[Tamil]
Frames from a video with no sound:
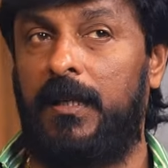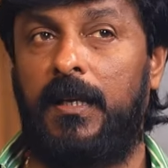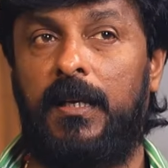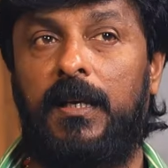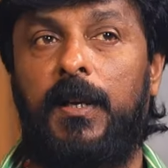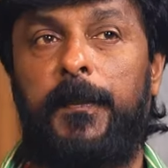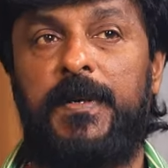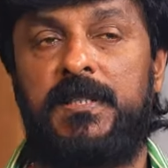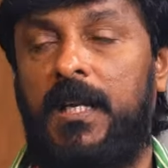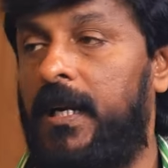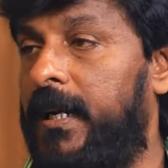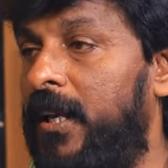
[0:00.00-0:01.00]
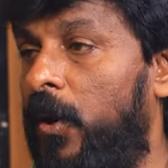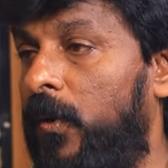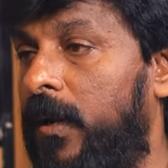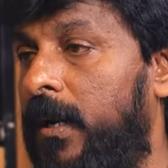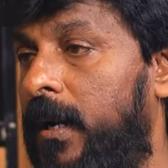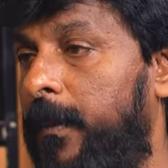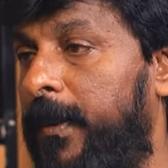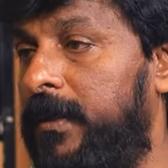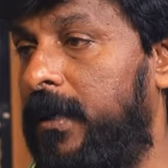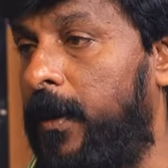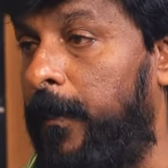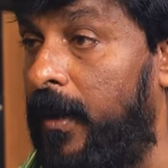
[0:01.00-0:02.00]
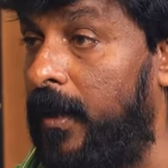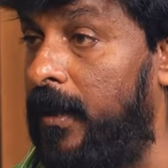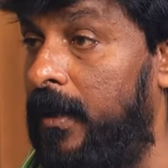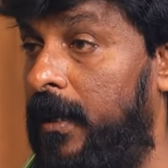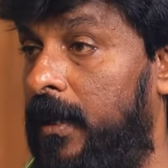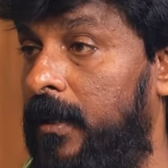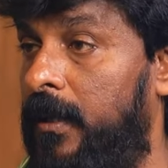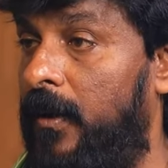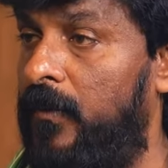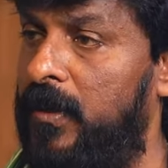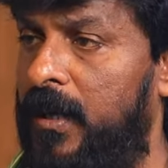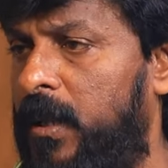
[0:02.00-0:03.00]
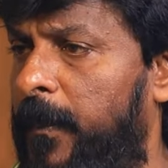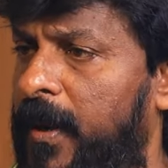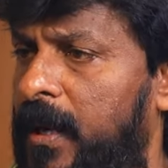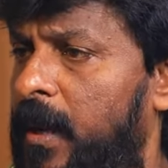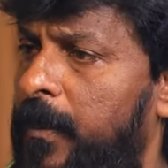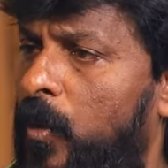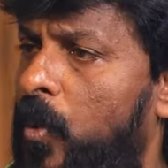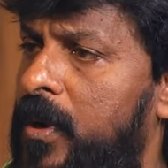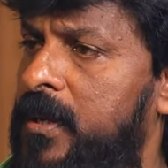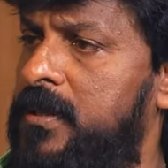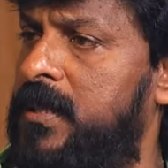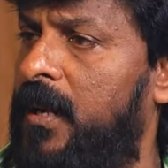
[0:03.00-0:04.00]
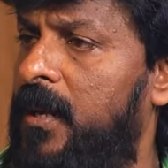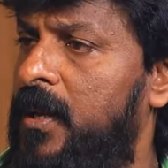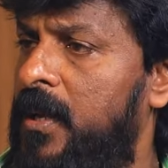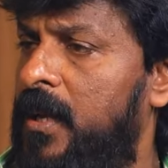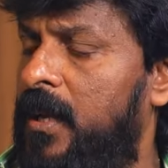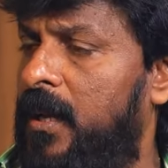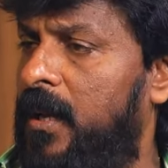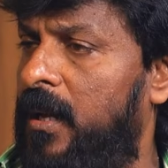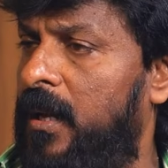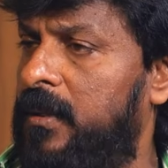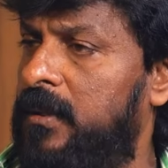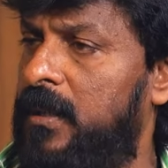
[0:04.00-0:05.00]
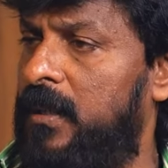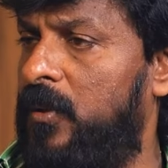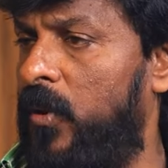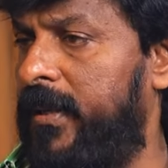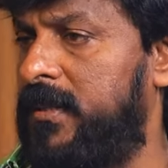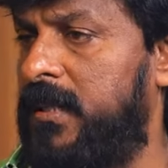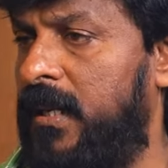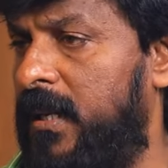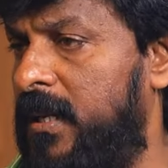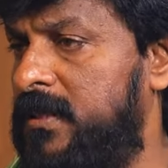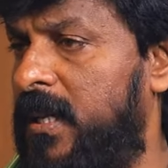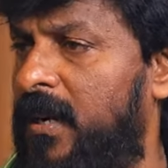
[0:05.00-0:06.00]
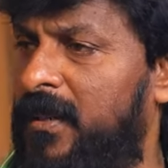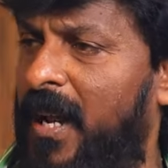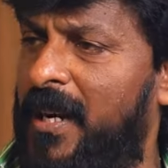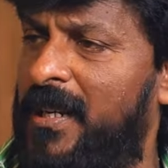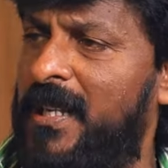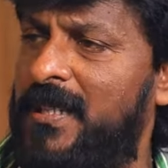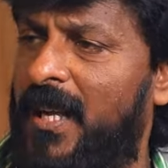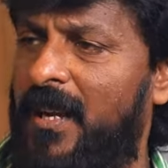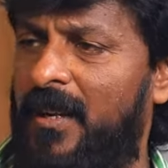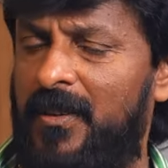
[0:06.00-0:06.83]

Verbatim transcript: நீங்கள் எப்படி சில இயக்குனர்கள்லாம் பார்த்தீங்கன்னா படங்களில் அவர் எடுத்த படம் எல்லாமே ஓடிடு சார் அது லோகேஷ் கனகராஜ் சார் ஆகட்டும் அட்லி சார்